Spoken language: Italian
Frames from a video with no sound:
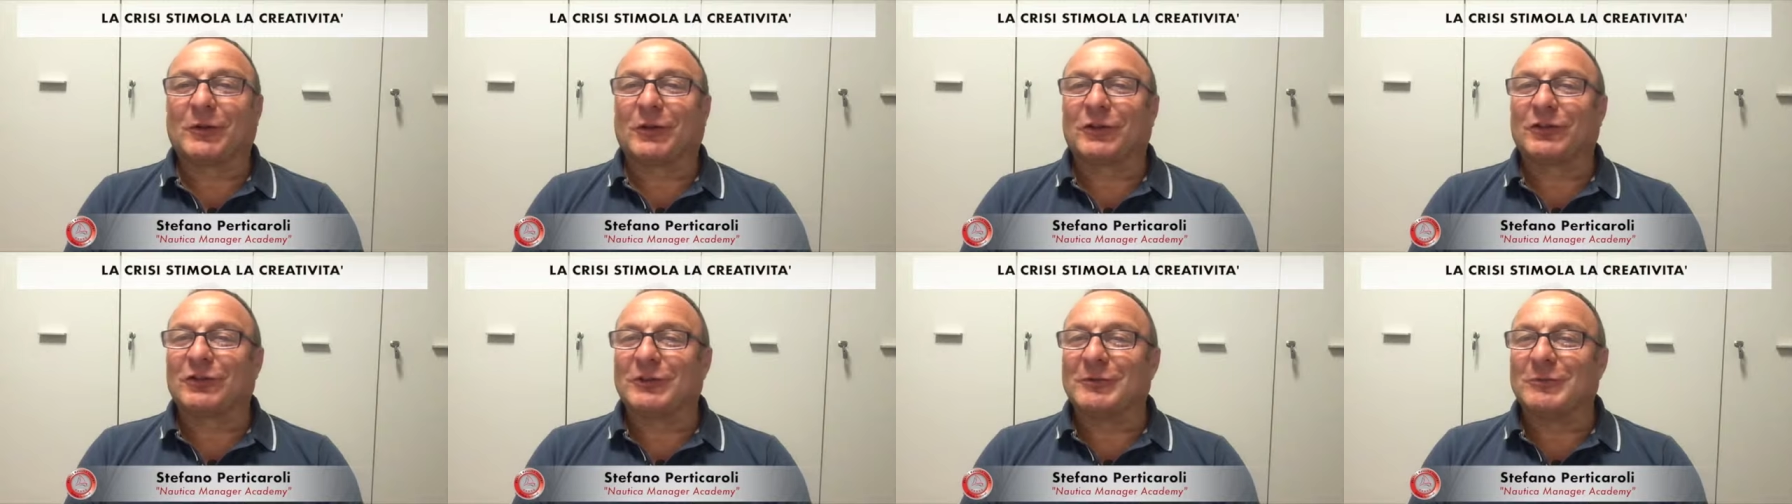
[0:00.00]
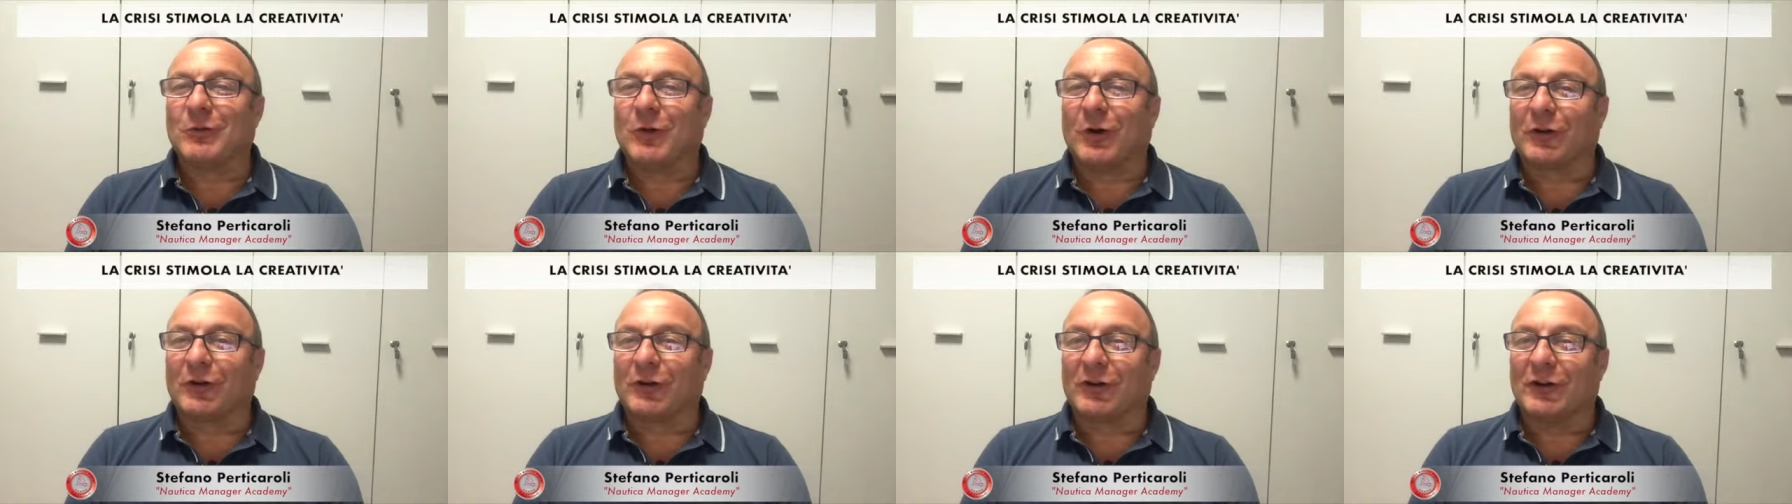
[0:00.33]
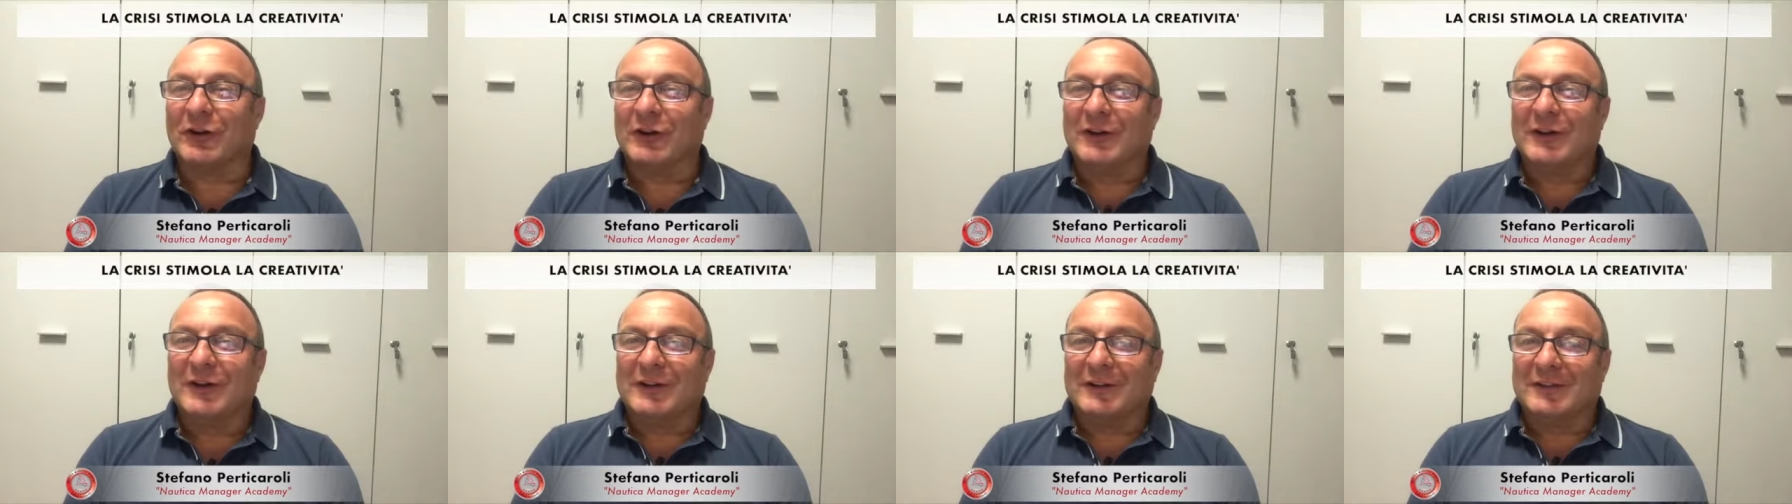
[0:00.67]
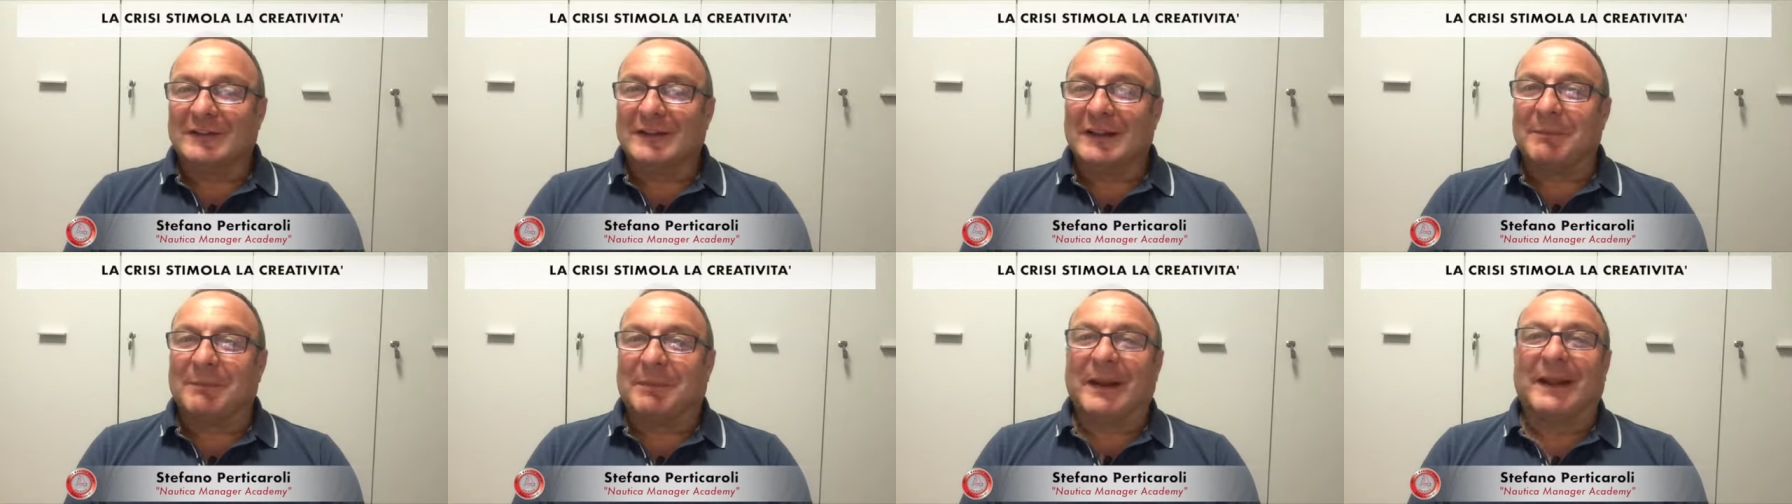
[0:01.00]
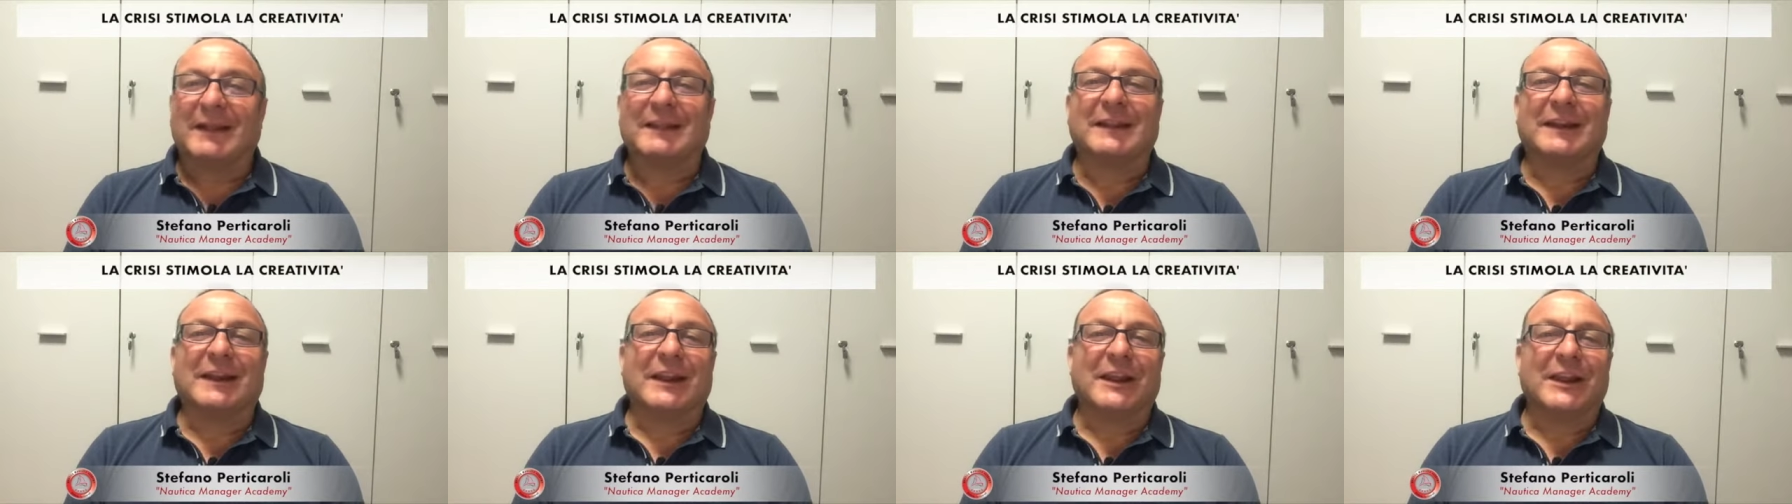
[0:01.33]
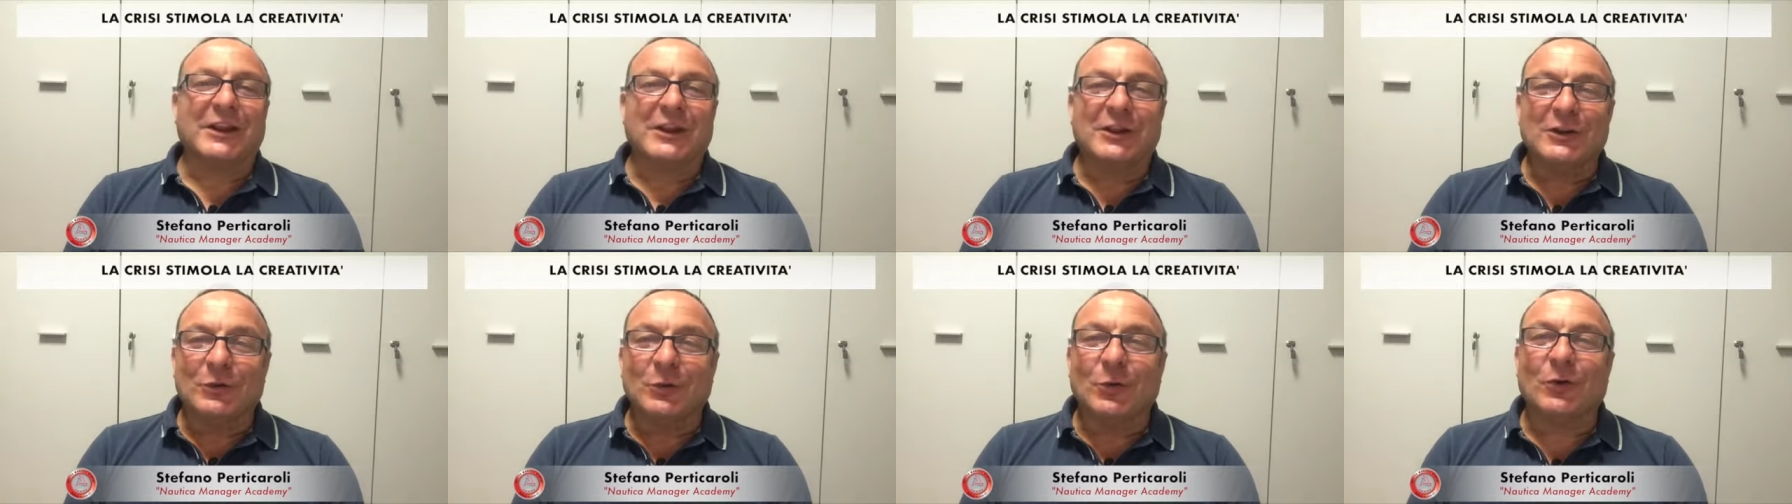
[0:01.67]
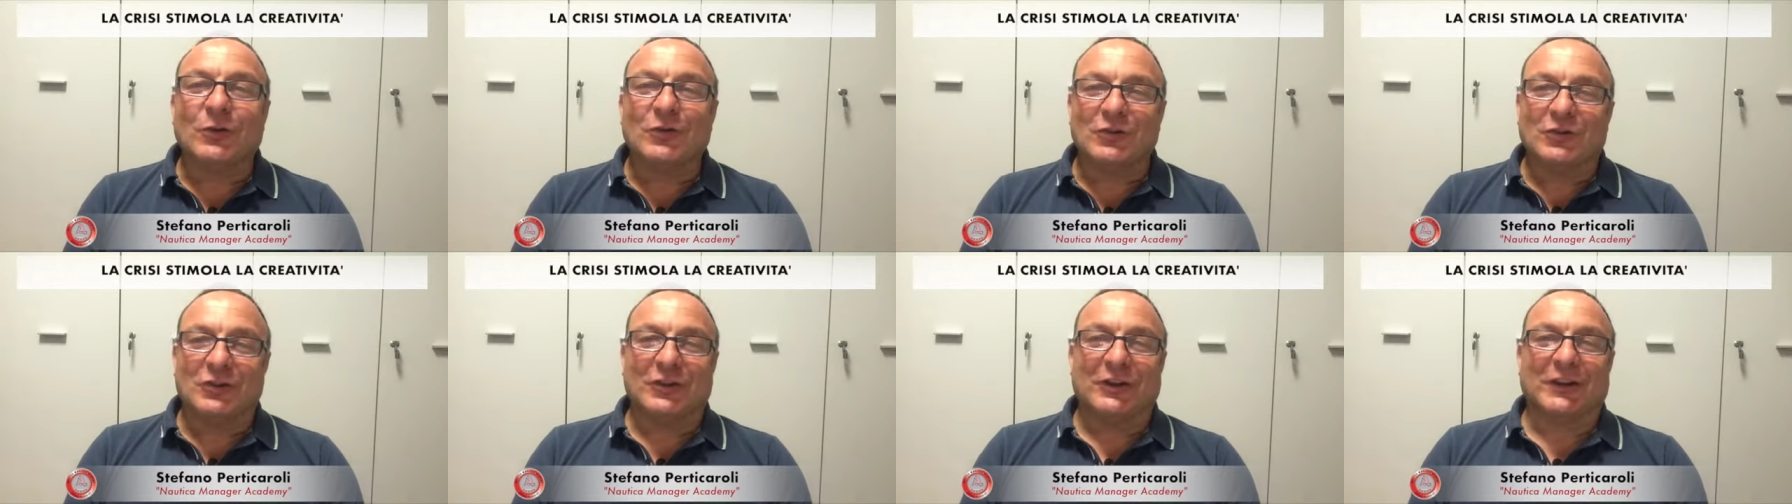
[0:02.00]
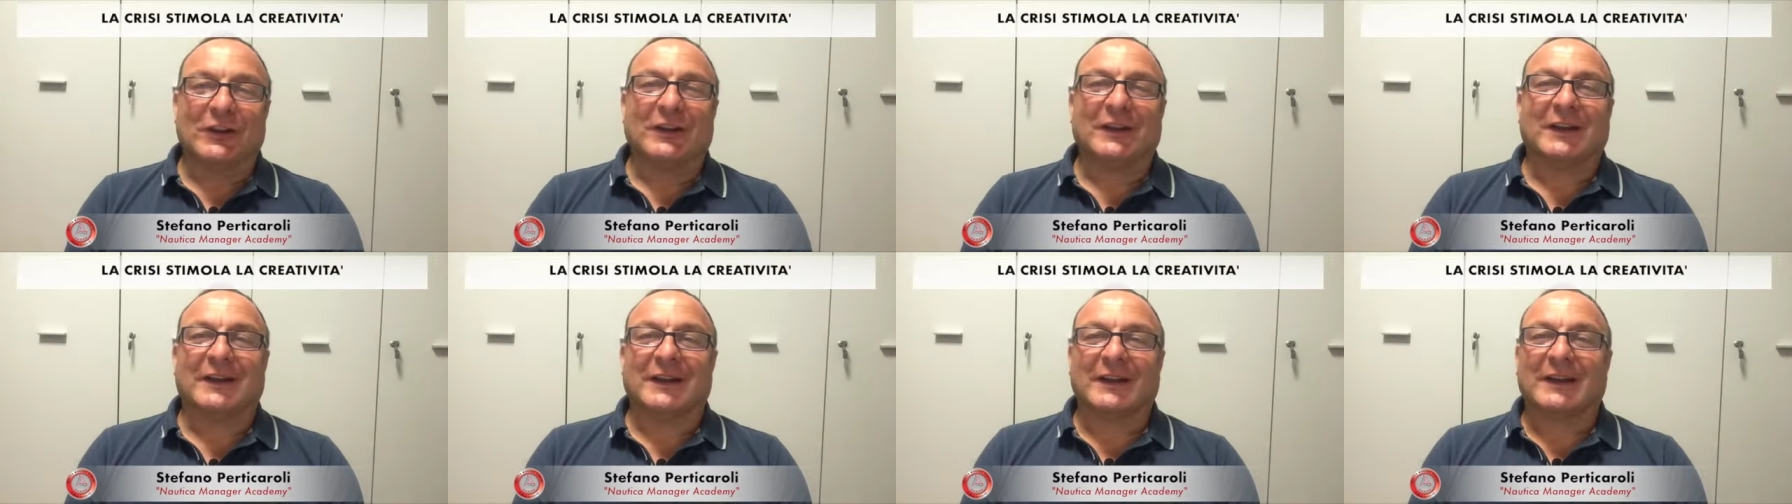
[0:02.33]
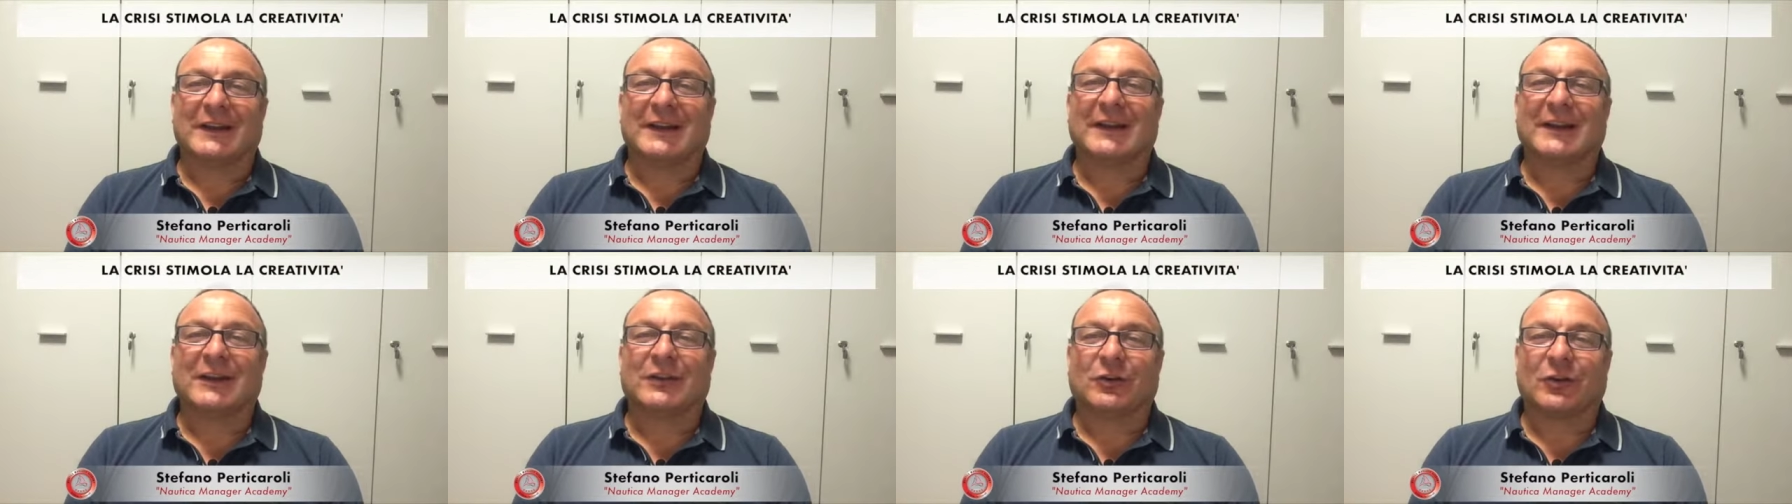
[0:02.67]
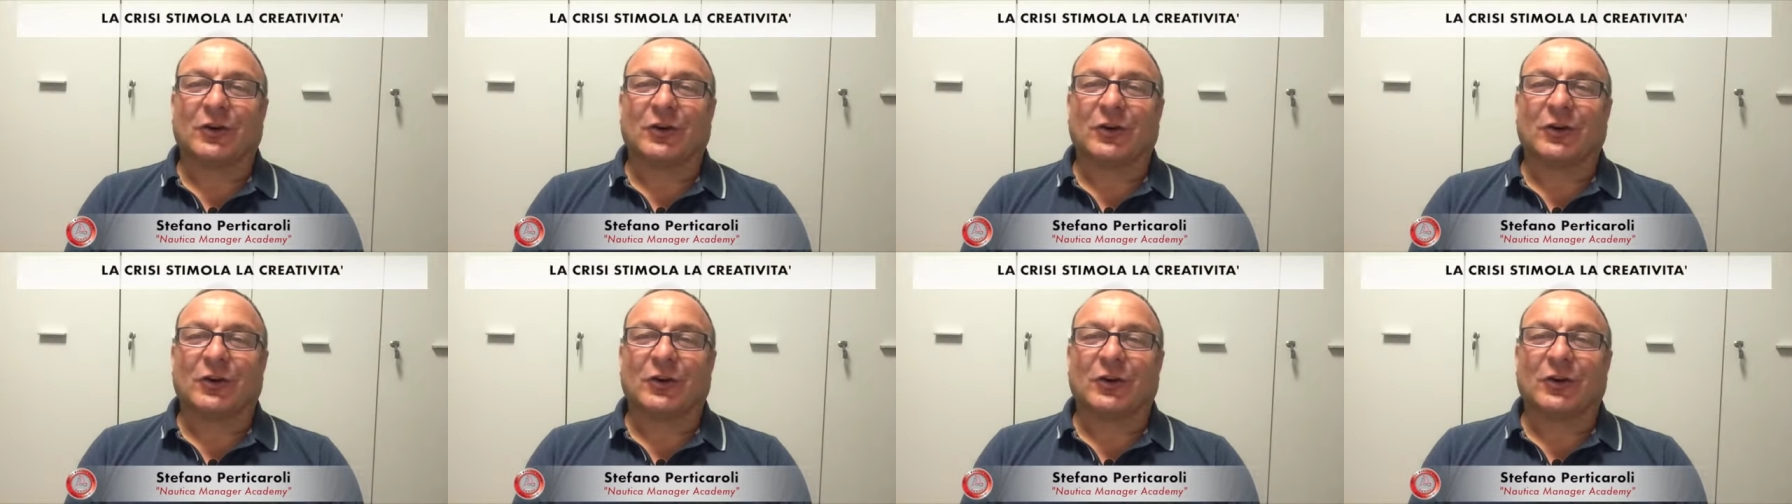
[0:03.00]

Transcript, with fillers: qualcosa di buono da prendere in ogni eh,